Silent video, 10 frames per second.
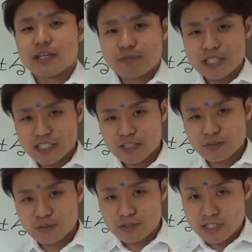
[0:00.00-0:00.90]
皆さん
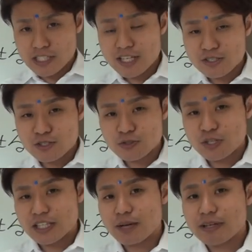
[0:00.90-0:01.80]
の2014
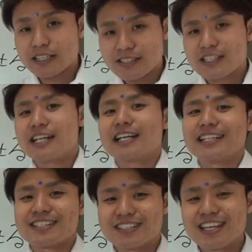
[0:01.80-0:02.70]
年たまった疲れが
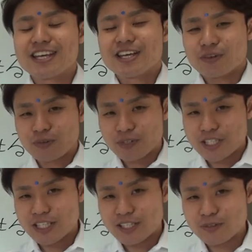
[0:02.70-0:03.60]
ですねこの
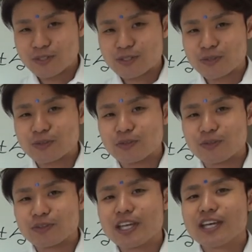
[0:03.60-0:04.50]
ヒーリングをすることに
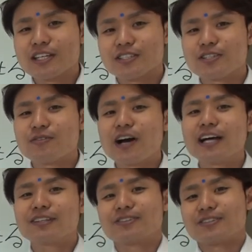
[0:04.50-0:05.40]
よってじ
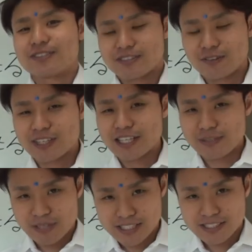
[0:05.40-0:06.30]
わーっと取れてい
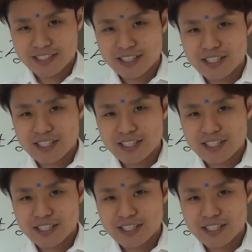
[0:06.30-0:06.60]
きます